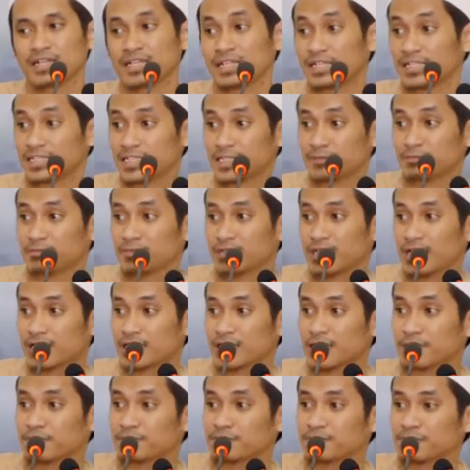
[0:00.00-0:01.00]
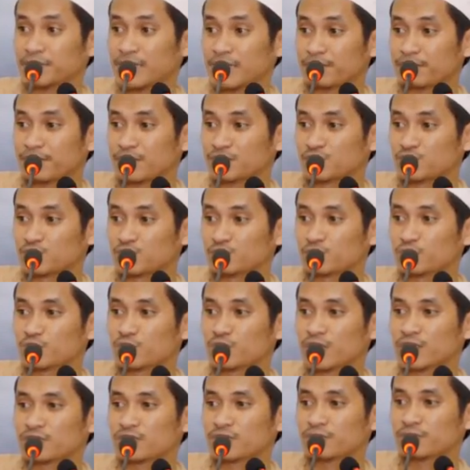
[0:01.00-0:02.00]
karena kita menganggap pendapat
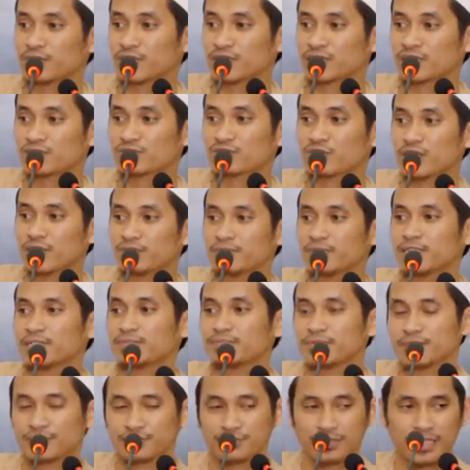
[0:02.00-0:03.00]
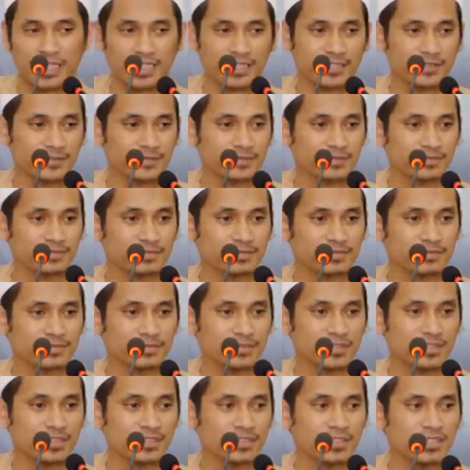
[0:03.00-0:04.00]
jumhur atau mayoritas ulama lebih kuat.
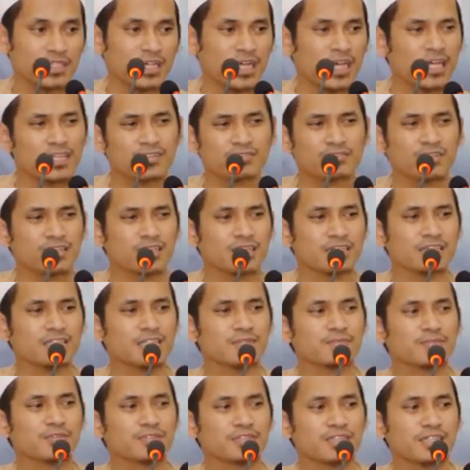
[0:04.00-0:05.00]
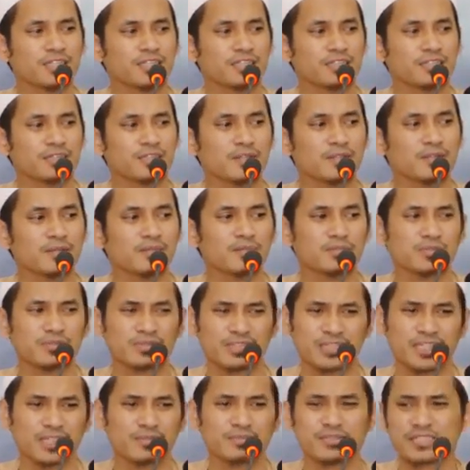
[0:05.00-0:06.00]
Ataukah kita mungkin
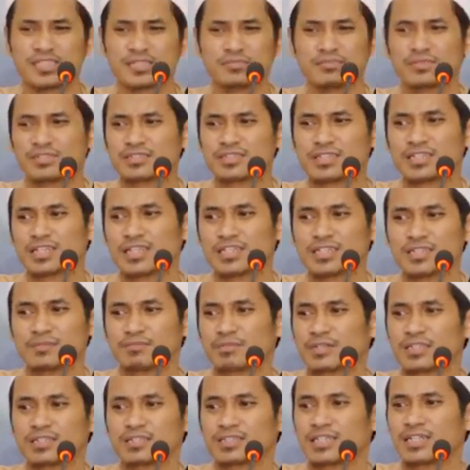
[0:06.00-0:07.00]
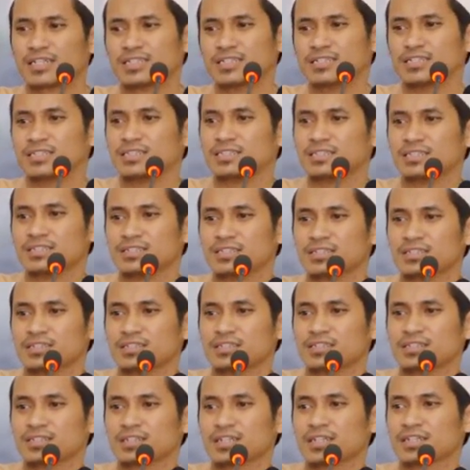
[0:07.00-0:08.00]
tidak bisa menjalani perintah ini?
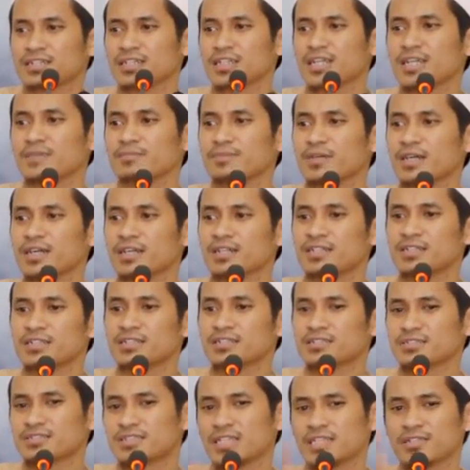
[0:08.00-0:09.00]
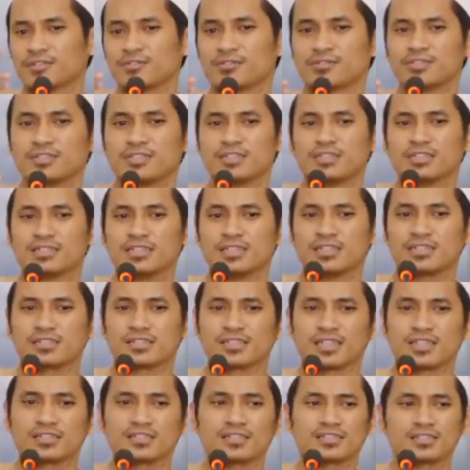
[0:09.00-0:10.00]
Karena apa? Jenggot ini di
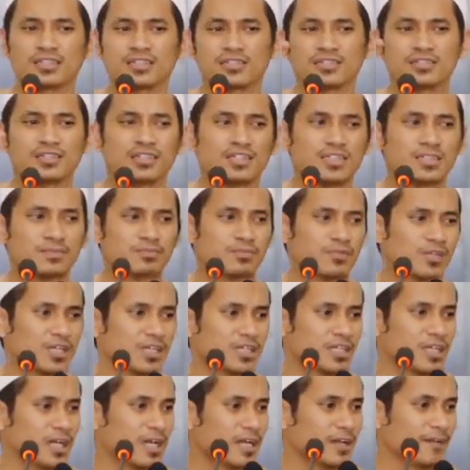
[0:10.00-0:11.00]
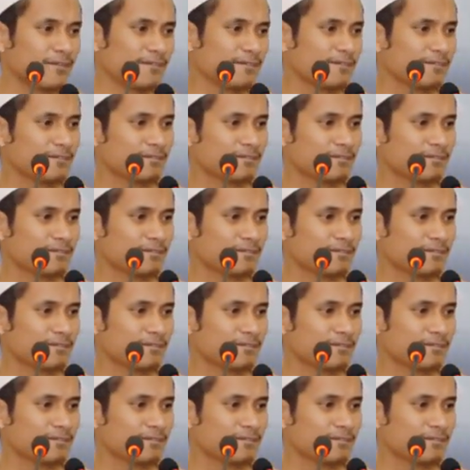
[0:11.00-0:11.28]
instansi saya tidak dibolehkan.